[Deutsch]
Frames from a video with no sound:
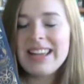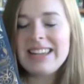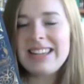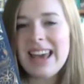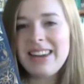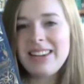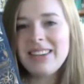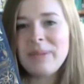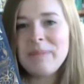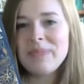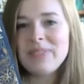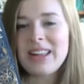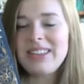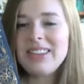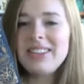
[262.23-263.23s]
Denn
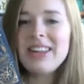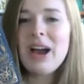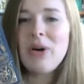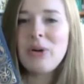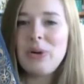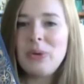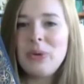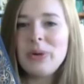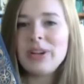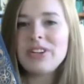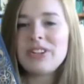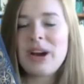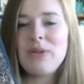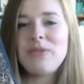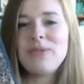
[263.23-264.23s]
es ist ja auch
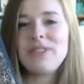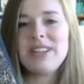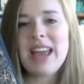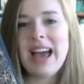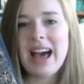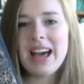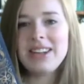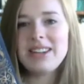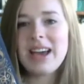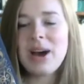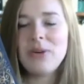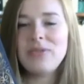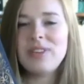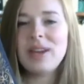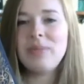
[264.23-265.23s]
logisch, auf dem
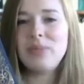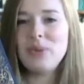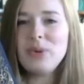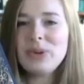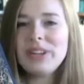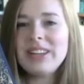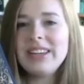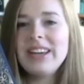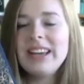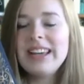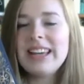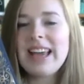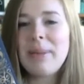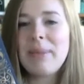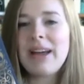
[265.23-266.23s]
Theater, auf der Bühne
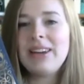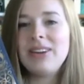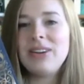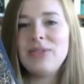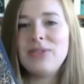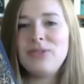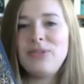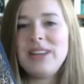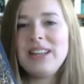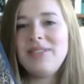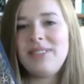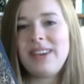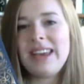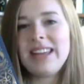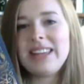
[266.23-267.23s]
kann man
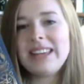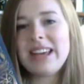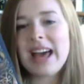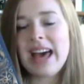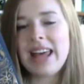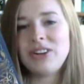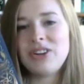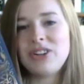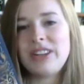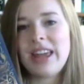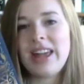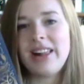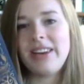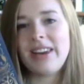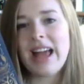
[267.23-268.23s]
viel weniger
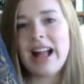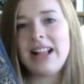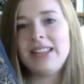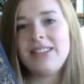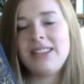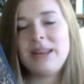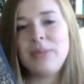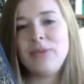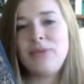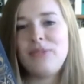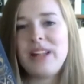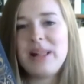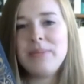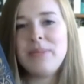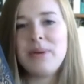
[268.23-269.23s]
anstellen, als im
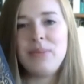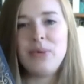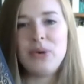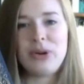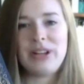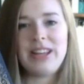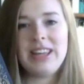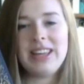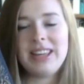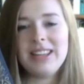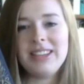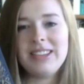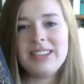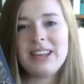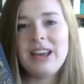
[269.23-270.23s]
Film möglich
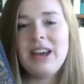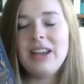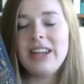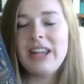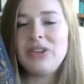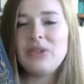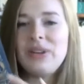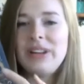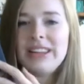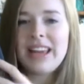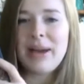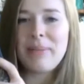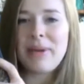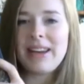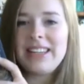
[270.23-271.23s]
ist. Natürlich
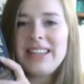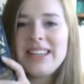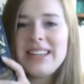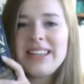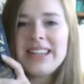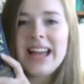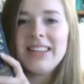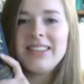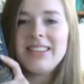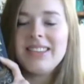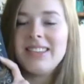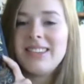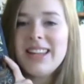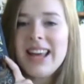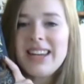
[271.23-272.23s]
kann man hier die
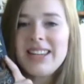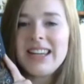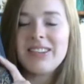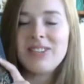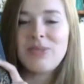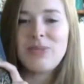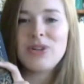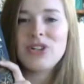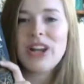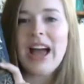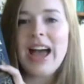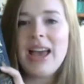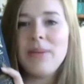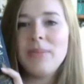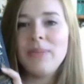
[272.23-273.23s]
ganzen Settings
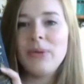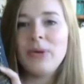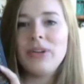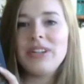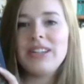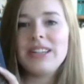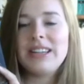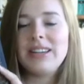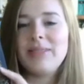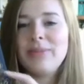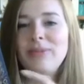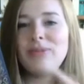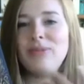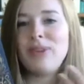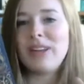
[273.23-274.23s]
beschreiben und
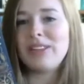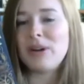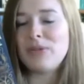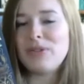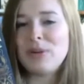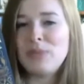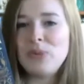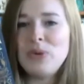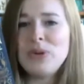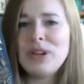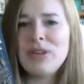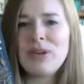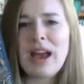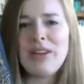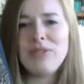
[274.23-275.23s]
ähm, was auf der
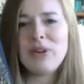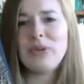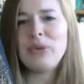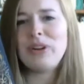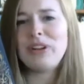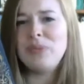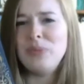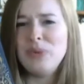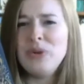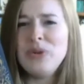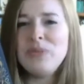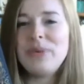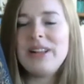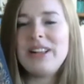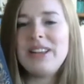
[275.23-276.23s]
Bühne einfach nur das
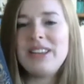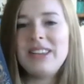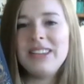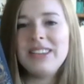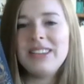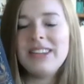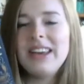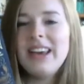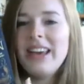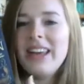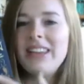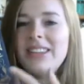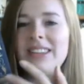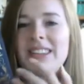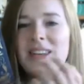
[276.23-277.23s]
Bühnenbild ist,
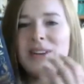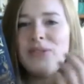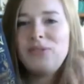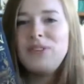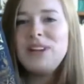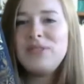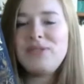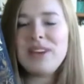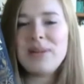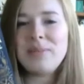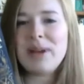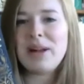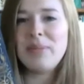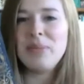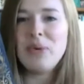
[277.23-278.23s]
ist hier viel, viel
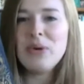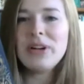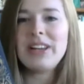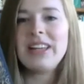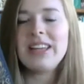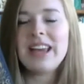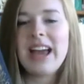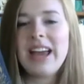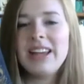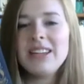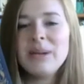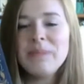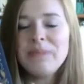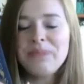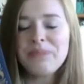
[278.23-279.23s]
mehr
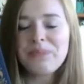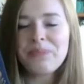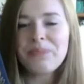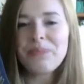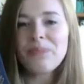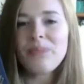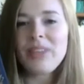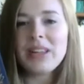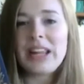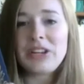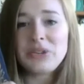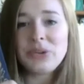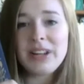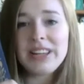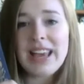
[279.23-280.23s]
Möglichkeit,
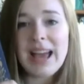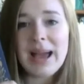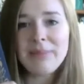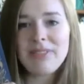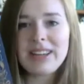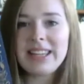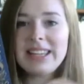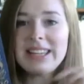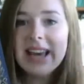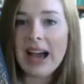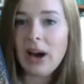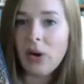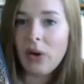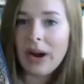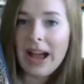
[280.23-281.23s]
Natürlich haben wir hier
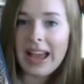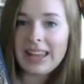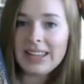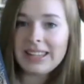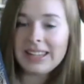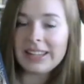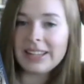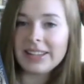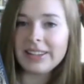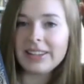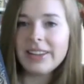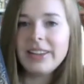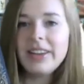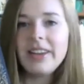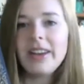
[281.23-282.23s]
auch
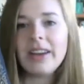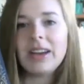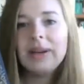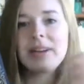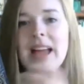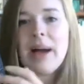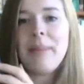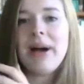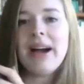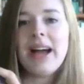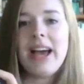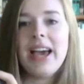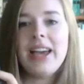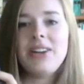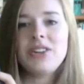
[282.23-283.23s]
einige äh,
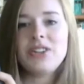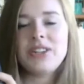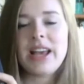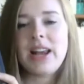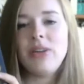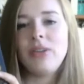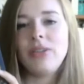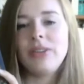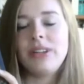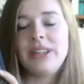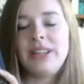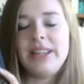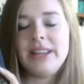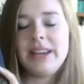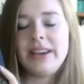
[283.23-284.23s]
Kameraeinstellungen, die
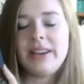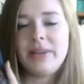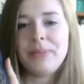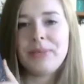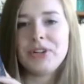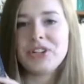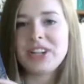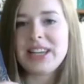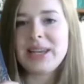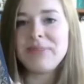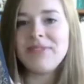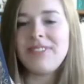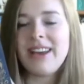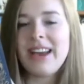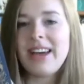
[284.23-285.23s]
hier
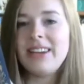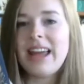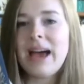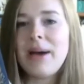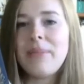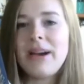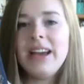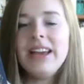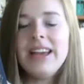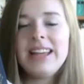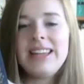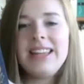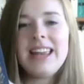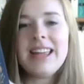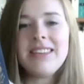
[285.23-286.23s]
beschrieben werden, aber
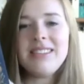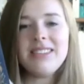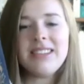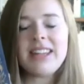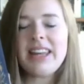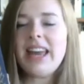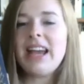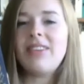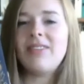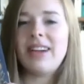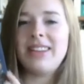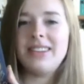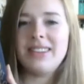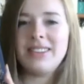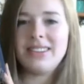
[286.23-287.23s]
die lassen sich
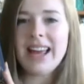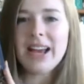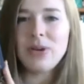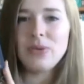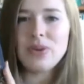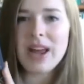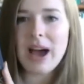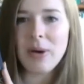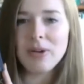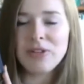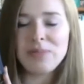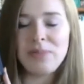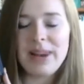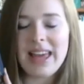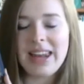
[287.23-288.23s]
irgendwann sehr gut
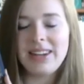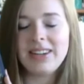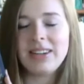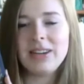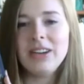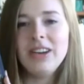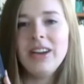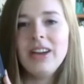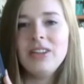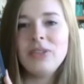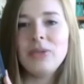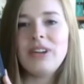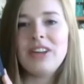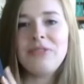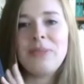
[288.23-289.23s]
ausblenden,
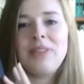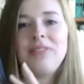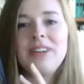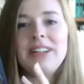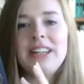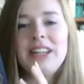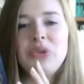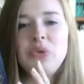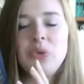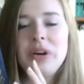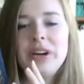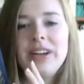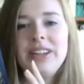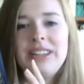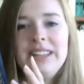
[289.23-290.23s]
so dass man wirklich
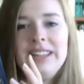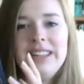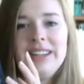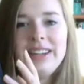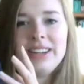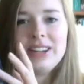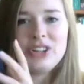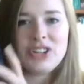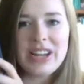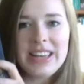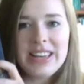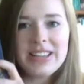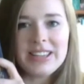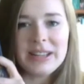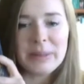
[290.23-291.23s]
nur die
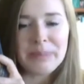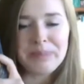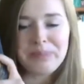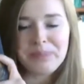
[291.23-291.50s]
Geschichte